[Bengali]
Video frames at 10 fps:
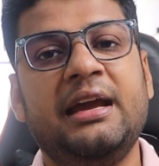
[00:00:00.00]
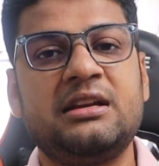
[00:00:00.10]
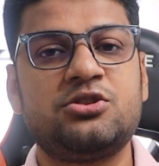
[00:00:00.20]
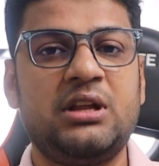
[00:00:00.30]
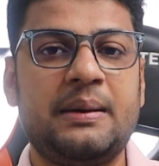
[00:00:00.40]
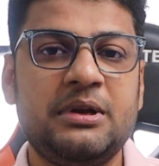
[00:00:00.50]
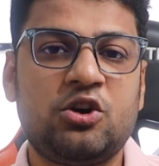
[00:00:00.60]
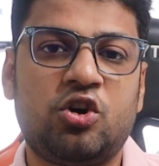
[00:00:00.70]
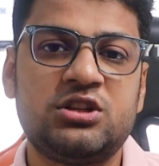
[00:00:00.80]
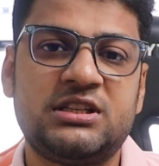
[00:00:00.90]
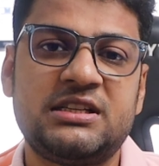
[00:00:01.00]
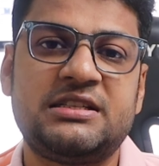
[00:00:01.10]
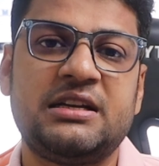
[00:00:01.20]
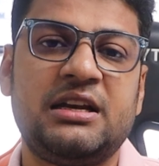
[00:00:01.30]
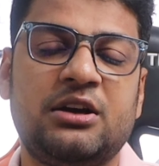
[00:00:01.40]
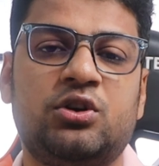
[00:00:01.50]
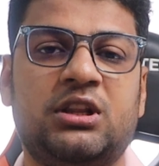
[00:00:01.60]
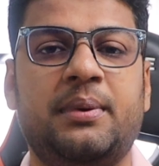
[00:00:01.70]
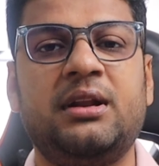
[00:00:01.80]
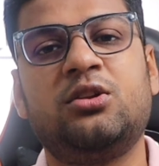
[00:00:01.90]
এটা যদি আপনি কনসিস্টেন্টলি
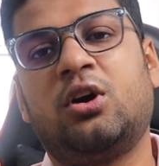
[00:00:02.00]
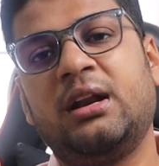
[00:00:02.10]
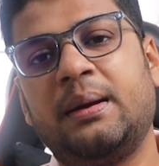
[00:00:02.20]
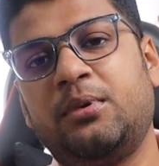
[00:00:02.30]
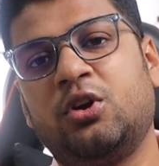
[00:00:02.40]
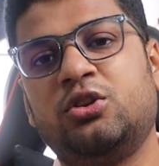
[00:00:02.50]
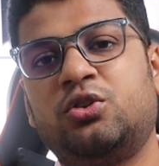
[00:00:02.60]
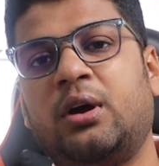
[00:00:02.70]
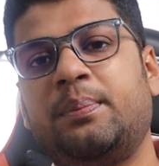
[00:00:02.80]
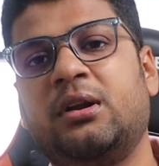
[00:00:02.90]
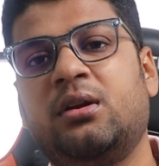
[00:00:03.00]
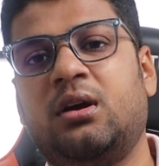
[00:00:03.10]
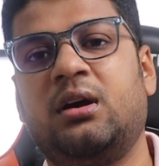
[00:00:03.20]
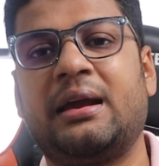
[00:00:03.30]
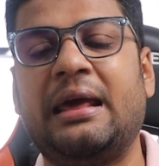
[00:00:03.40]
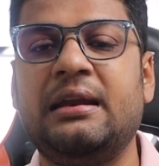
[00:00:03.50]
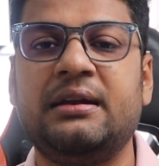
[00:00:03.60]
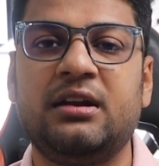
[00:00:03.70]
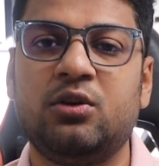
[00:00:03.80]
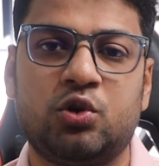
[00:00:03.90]
করতে পারেন ধরেন আপনি হয়তো আপনার
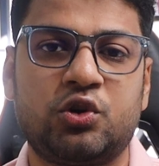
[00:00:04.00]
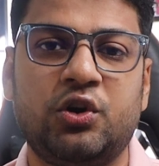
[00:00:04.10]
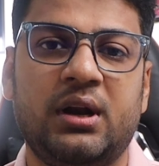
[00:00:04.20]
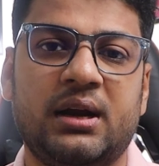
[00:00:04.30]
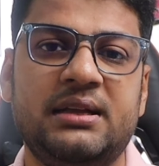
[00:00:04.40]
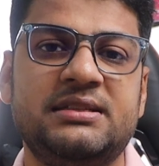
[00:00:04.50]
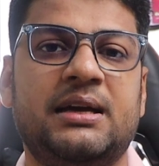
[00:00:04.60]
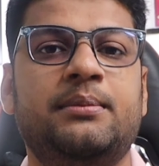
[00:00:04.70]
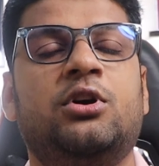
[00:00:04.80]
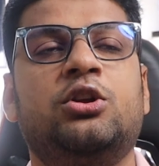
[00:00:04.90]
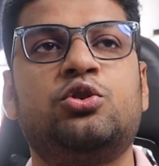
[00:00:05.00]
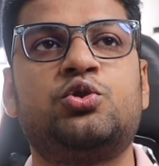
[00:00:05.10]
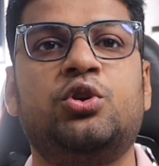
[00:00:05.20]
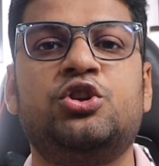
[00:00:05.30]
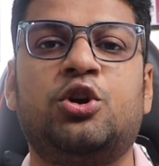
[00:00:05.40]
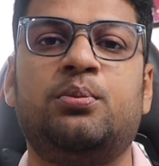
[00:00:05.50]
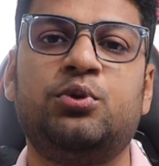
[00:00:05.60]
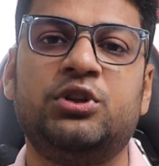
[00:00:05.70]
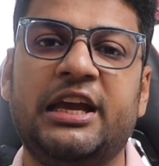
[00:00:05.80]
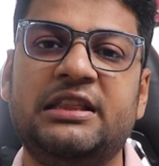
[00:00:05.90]
ক্যালেন্ডারে নোট করে রাখলেন যে আমি হয়তো শনি
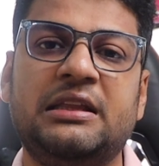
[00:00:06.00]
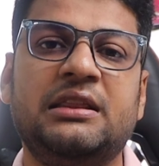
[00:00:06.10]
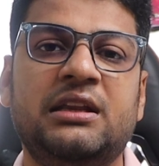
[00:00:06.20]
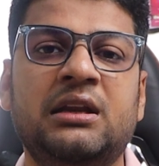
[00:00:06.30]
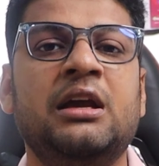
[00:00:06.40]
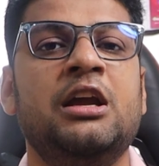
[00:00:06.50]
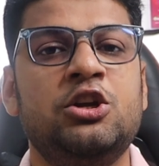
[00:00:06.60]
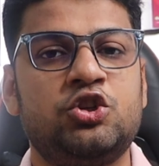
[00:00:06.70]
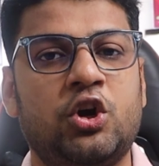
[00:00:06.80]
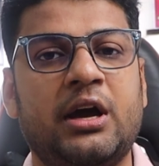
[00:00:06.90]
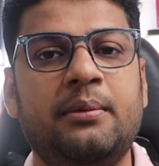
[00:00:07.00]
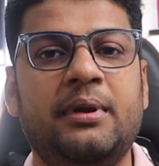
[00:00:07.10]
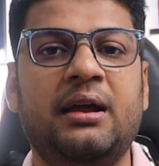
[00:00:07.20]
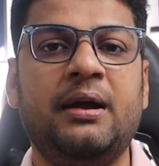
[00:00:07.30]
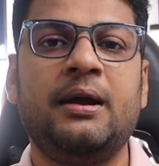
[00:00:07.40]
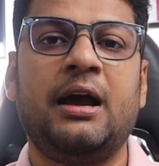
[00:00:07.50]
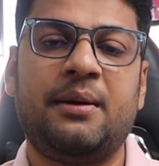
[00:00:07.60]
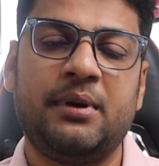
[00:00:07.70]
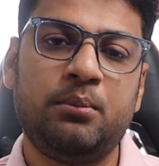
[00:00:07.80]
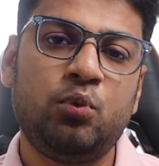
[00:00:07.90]
সম্বুধ এই তিন দিন সকালবেলা
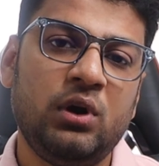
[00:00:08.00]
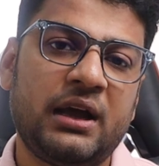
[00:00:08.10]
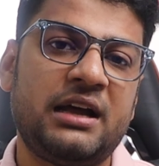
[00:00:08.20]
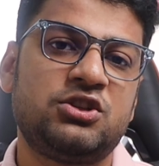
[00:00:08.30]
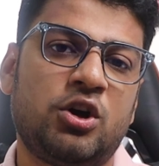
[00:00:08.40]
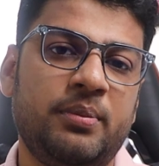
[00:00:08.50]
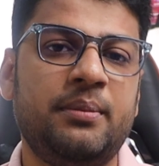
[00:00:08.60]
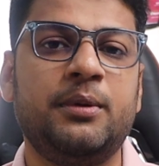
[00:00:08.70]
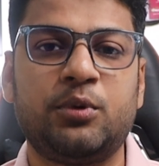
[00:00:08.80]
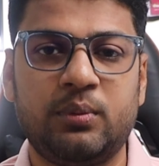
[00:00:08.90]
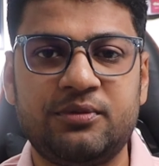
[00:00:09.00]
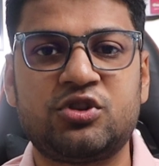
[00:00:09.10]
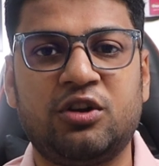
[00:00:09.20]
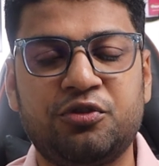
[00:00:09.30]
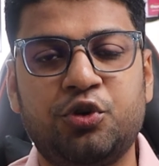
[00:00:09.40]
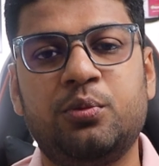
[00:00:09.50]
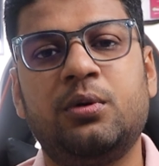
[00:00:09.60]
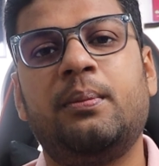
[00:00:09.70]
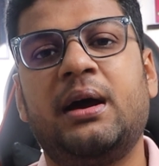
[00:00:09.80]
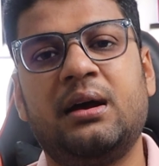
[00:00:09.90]
আমার মূল কাজ হবে আমি প্রবলেম সলভ
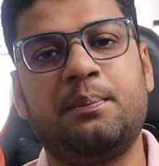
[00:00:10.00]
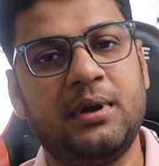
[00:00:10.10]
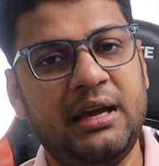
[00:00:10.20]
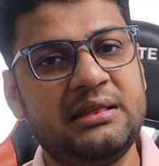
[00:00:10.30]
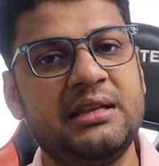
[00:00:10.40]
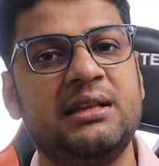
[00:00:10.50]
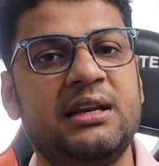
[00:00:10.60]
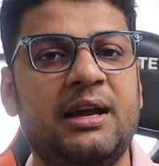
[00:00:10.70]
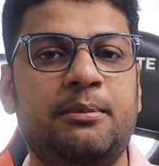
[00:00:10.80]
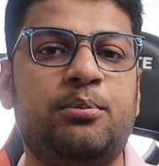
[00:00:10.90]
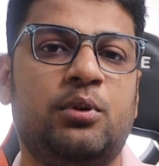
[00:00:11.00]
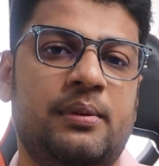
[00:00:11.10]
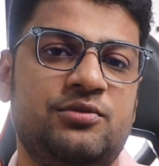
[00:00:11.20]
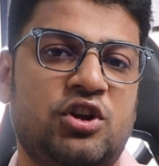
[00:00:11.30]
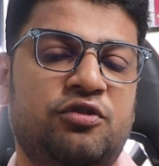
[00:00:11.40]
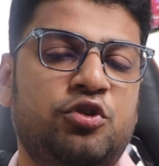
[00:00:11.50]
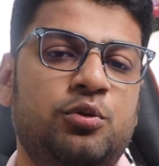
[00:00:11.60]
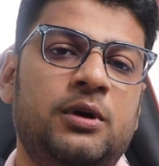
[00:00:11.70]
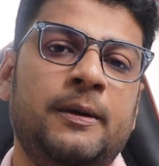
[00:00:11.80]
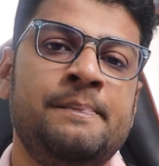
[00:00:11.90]
করব বা এই তিন দিনে আমি প্রবলেম সলভ
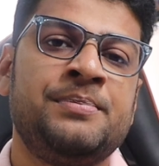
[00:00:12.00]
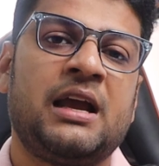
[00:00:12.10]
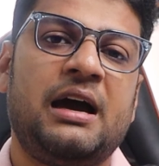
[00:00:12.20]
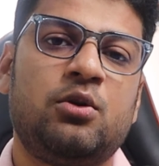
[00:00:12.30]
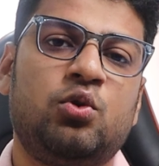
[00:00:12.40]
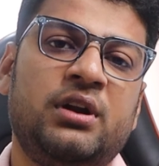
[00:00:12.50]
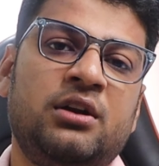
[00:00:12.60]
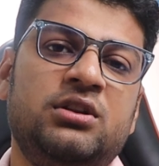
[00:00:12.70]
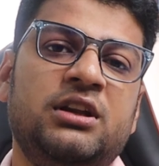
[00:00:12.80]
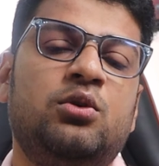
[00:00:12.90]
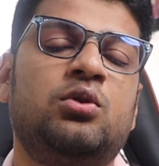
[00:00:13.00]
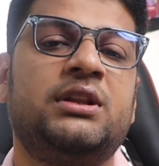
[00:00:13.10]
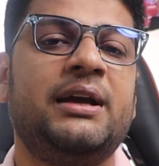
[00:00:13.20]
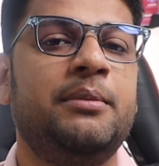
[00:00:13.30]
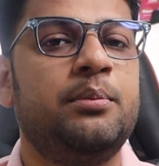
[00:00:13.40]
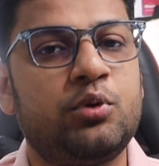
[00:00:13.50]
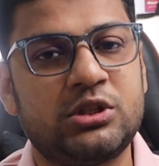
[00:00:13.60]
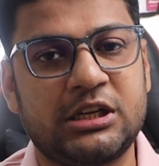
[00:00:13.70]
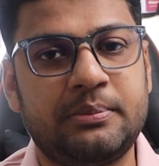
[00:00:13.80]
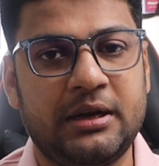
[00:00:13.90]
করব আর অন্যান্য দিনগুলোতে আমি প্রজেক্ট